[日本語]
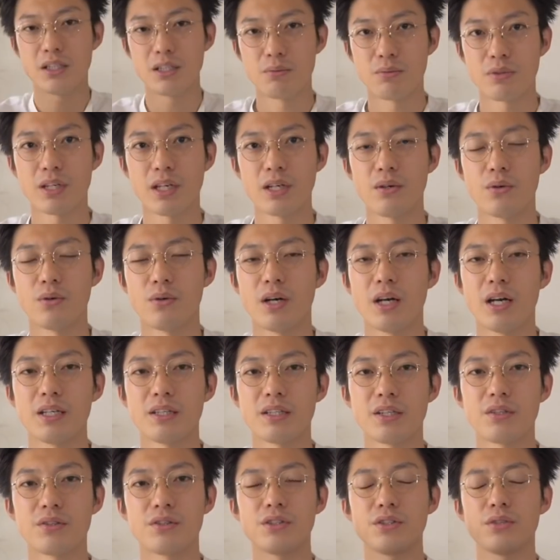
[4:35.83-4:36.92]
も結構履い
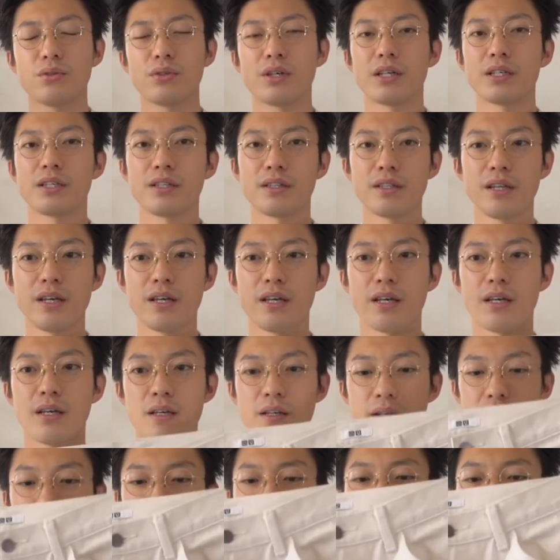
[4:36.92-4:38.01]
てる人がいて、
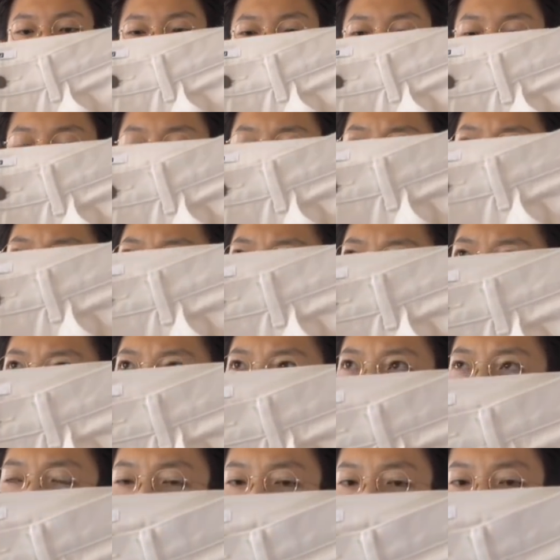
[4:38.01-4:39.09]
まあ、その
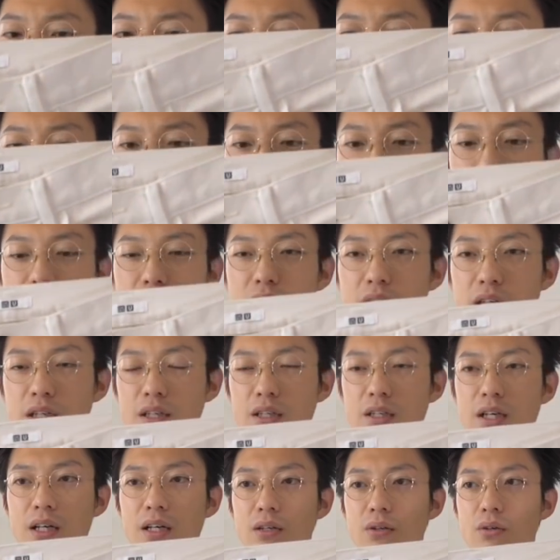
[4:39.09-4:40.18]
前の動画の時
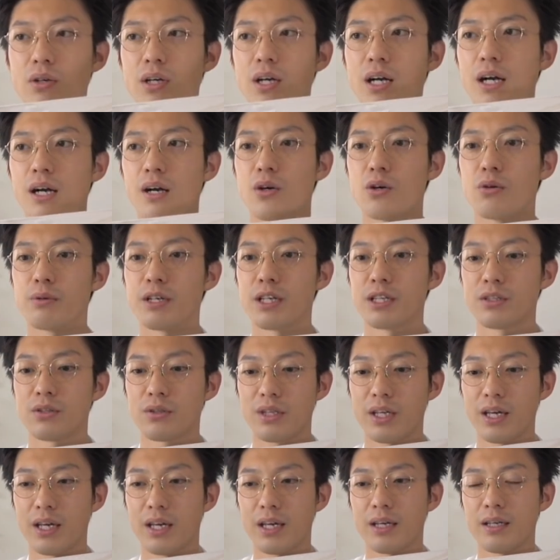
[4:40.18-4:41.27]
に何個かコメント
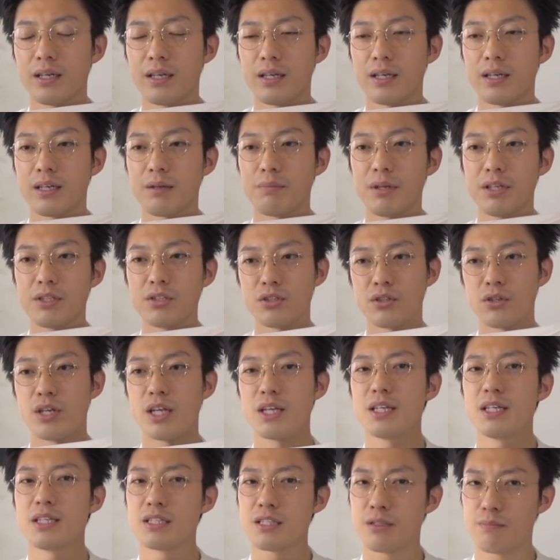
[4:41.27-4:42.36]
でやっぱりちょっと
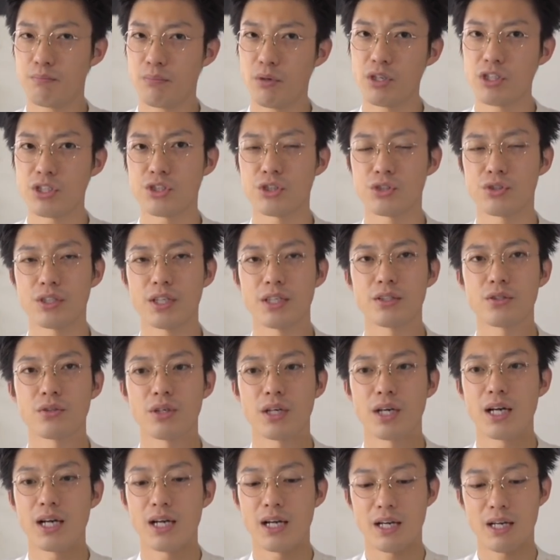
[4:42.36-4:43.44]
レディースっぽいシルエット
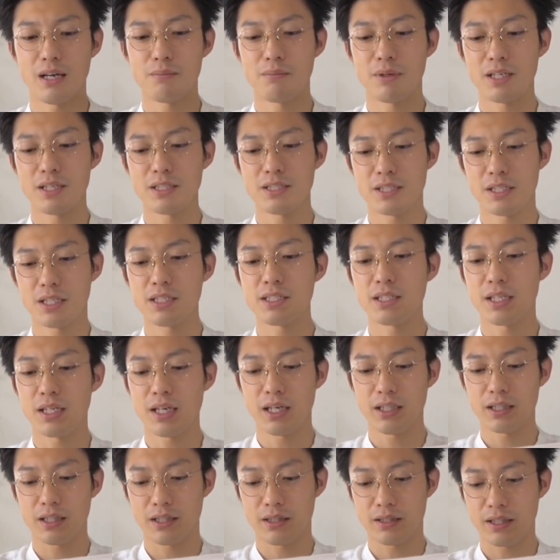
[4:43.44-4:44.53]
があんまり好きじゃ
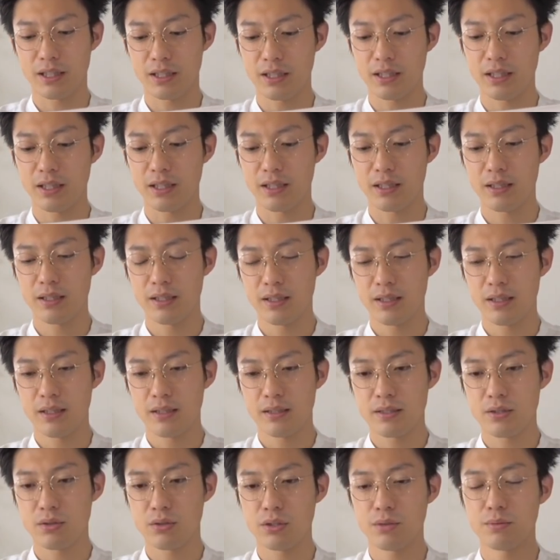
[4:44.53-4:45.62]
ないだったり
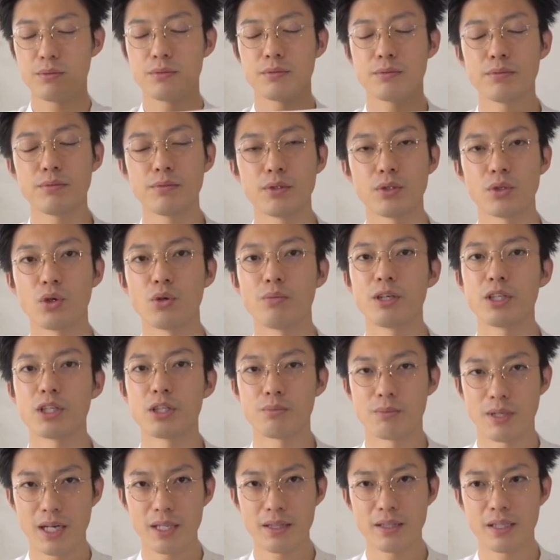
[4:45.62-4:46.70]
そういう部分のコメント
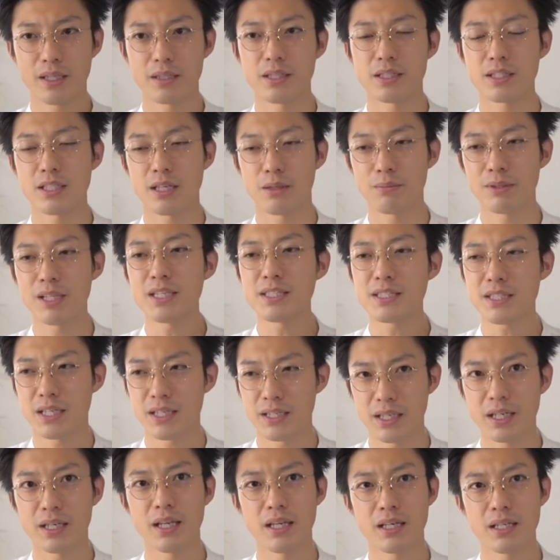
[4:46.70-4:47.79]
もあったんですけど確か
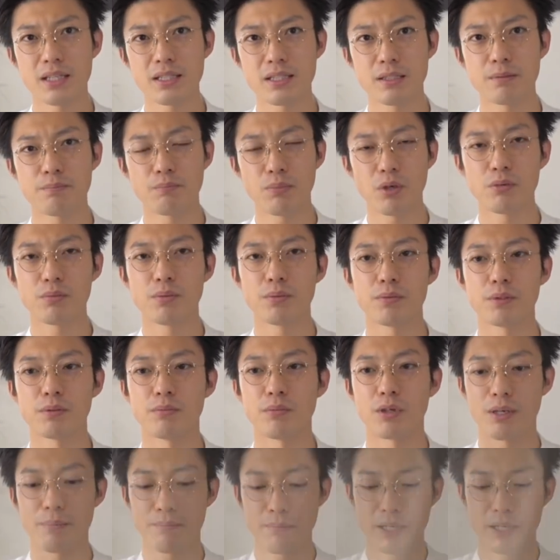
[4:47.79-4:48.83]
にねレディースっぽい部分もやっぱ